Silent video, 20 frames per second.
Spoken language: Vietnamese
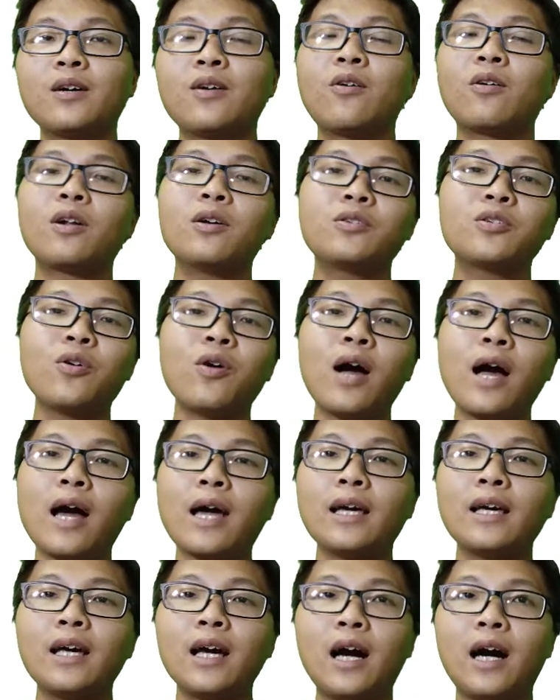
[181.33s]
còn điều số
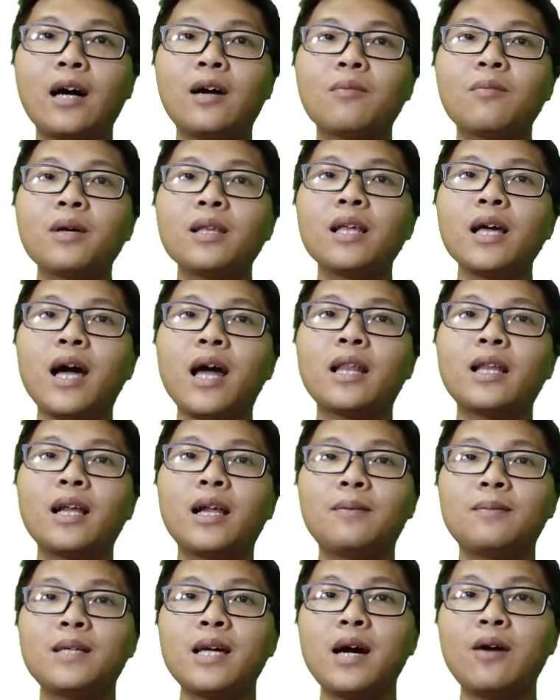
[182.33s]
2 họ không biết tiếng Anh thì
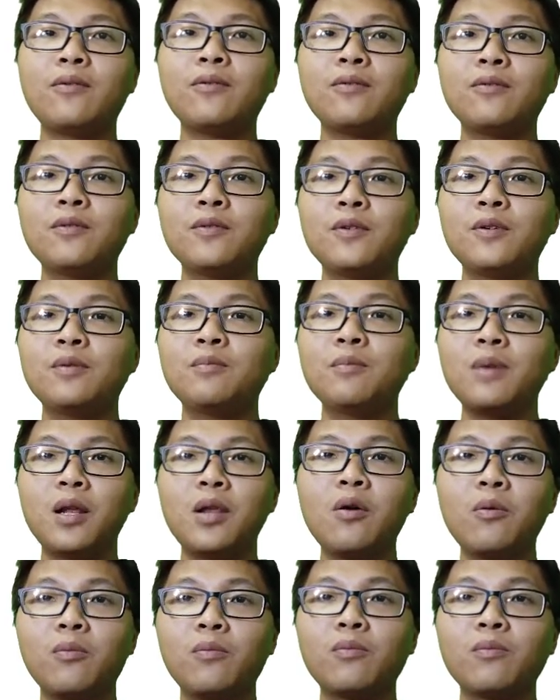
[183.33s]
làm sao mình
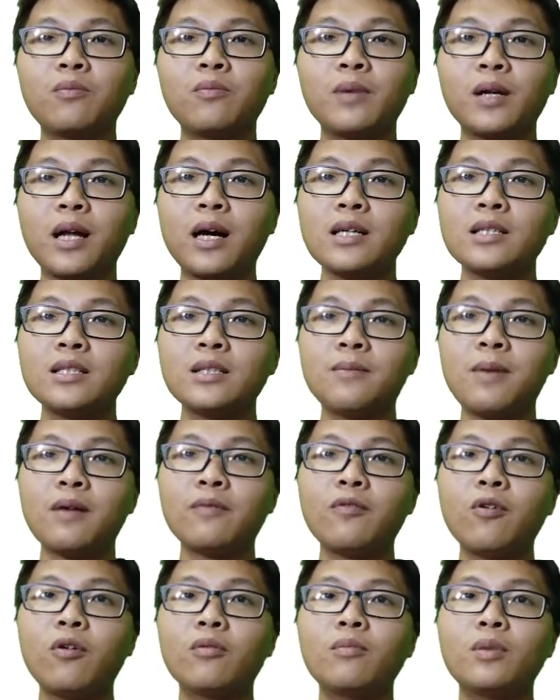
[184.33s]
dùng mình có
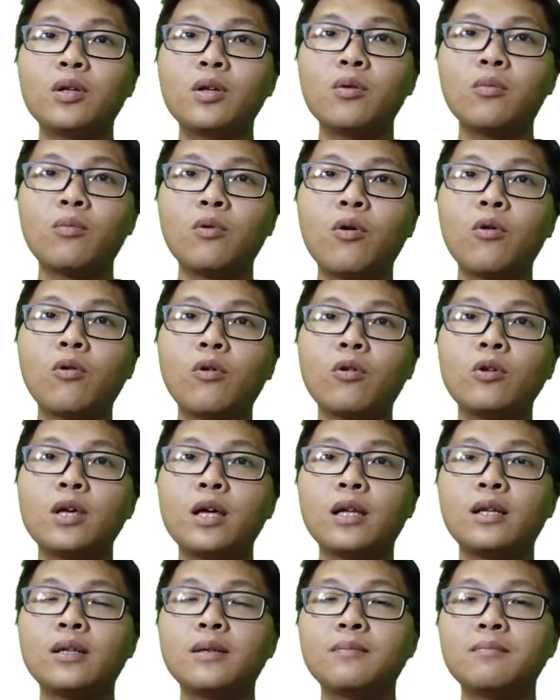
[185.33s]
smartphone mình dùng Google
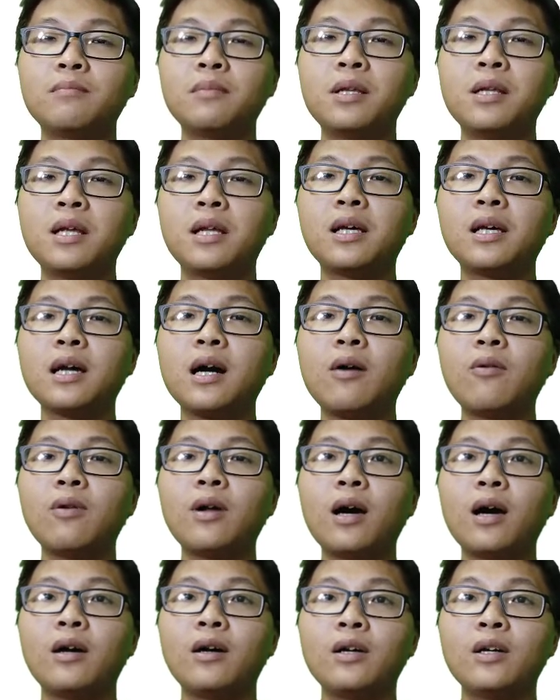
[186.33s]
dịch mình dịch cái câu
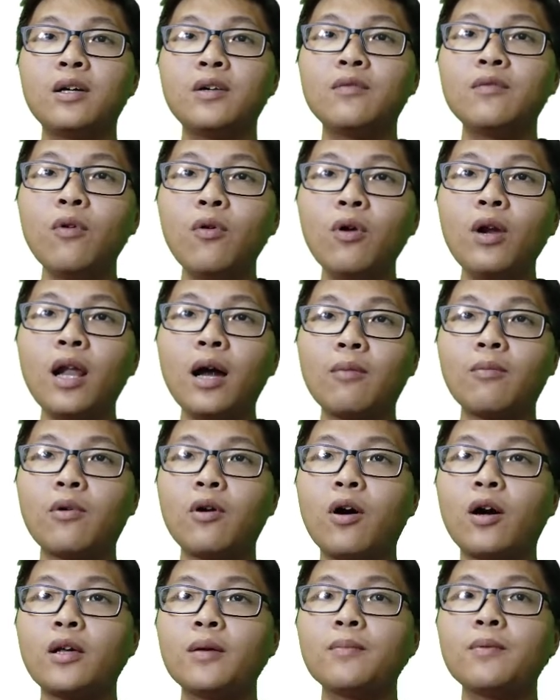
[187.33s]
là vui lòng
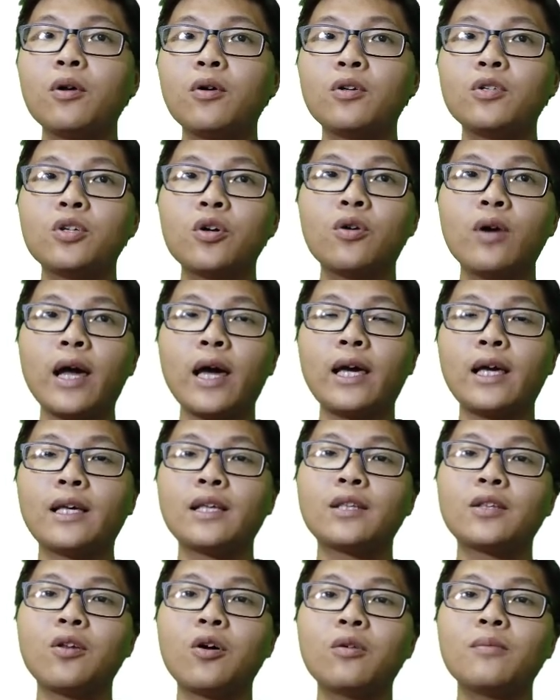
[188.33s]
gọi giúp tôi số này
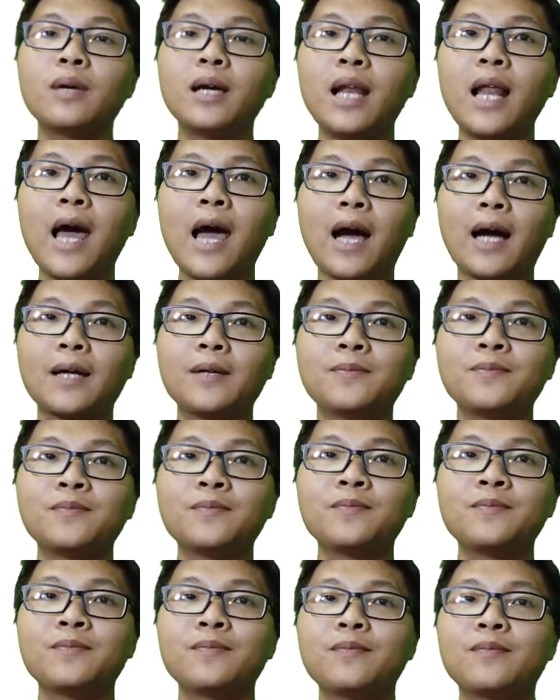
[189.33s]
tôi bị lạc
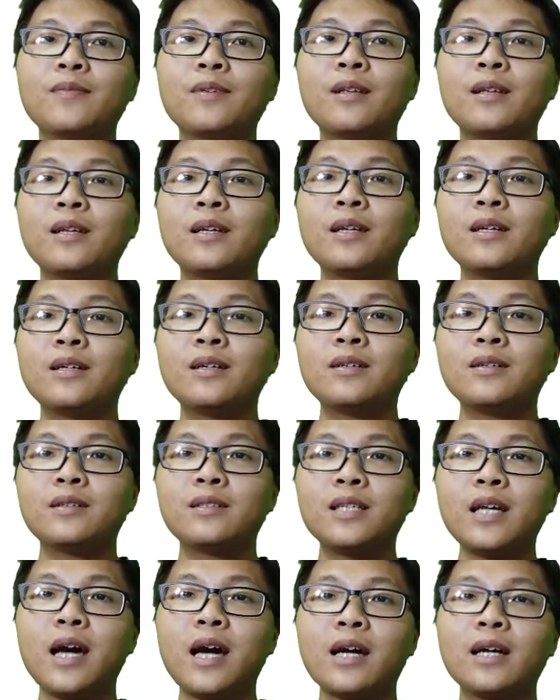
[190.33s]

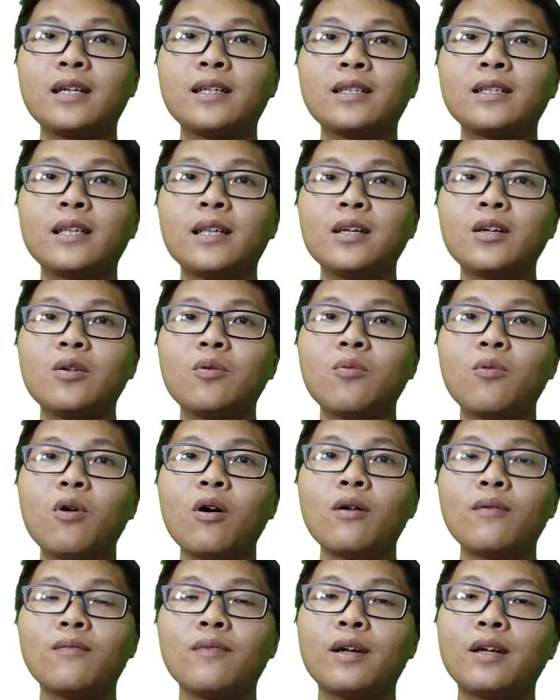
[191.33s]
sang tiếng Trung
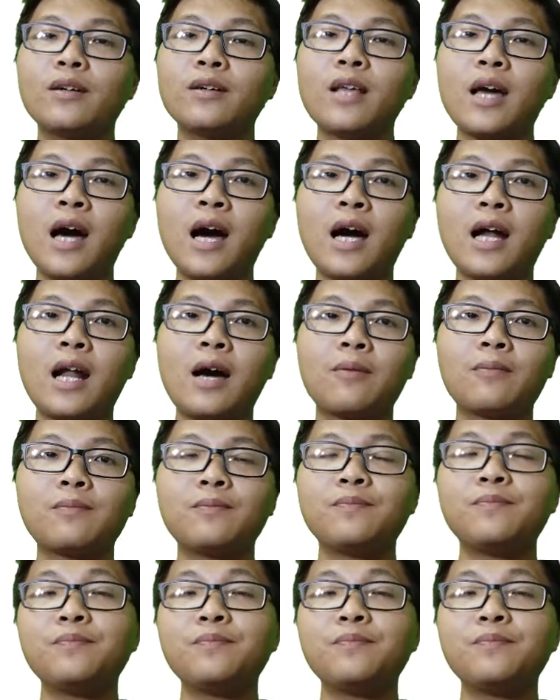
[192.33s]
Quốc và đưa cho họ đọc